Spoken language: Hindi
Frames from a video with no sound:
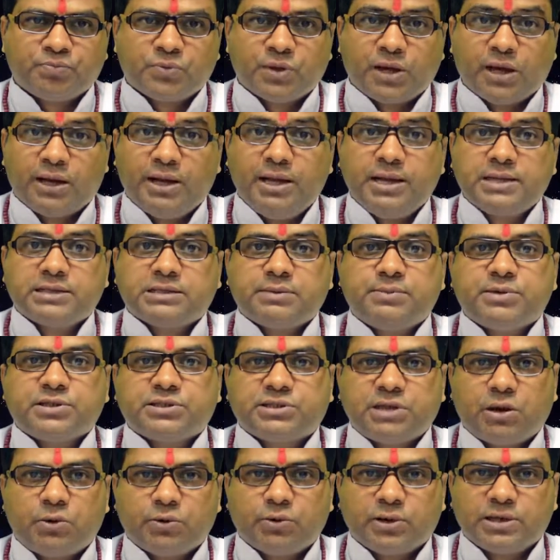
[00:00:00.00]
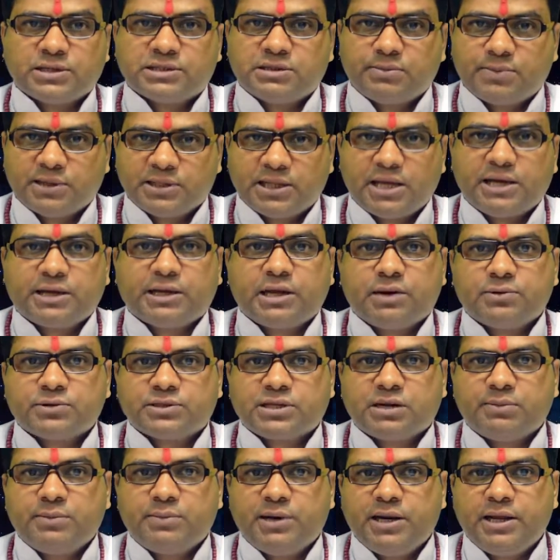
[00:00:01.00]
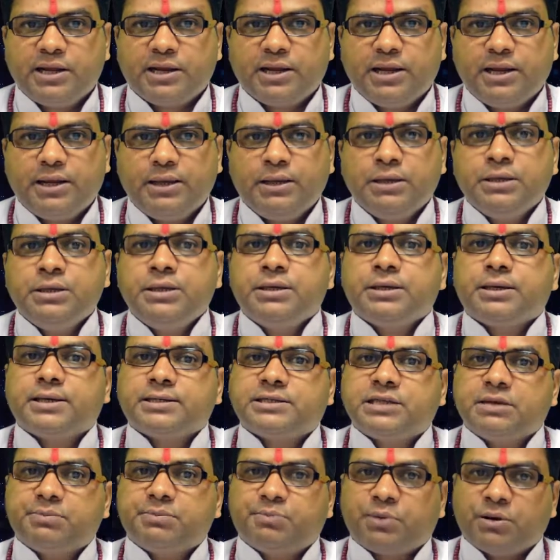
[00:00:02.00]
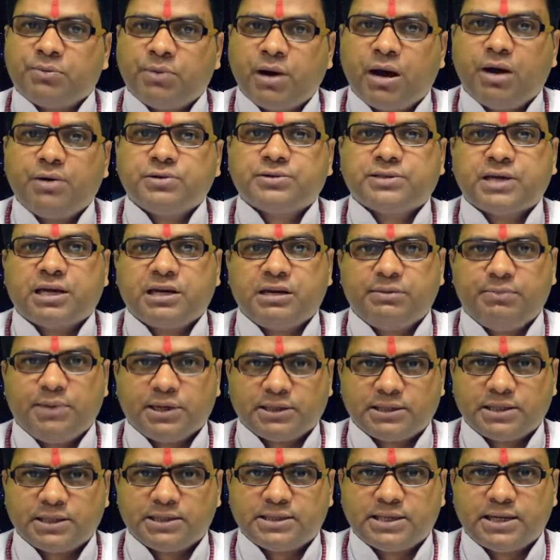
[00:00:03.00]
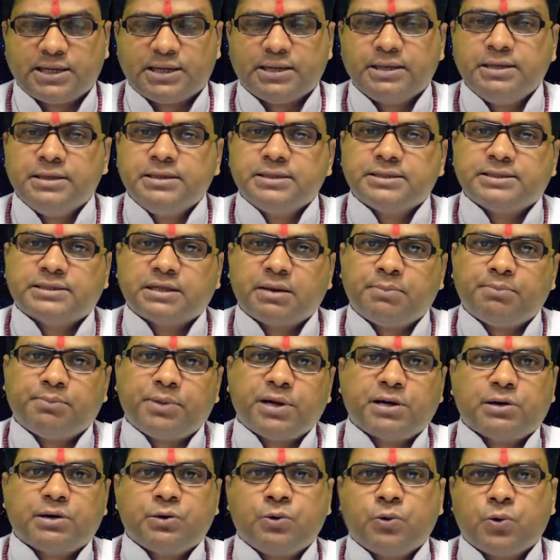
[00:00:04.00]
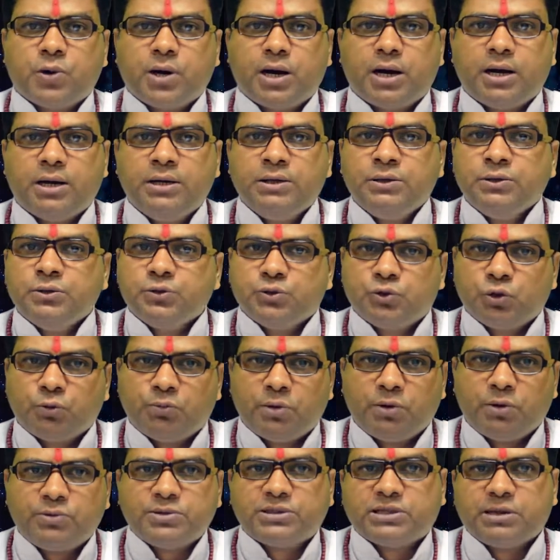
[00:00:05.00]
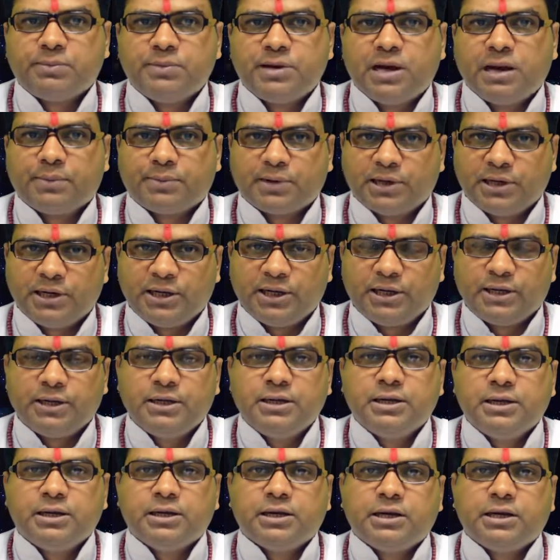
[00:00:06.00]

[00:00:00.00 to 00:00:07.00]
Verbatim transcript: अनेक समस्याओं के समाधान के अवसर मिलेंगे किसी प्रभावशाली व्यक्ति से संपर्क होगा जो भविष्य में आपके लिए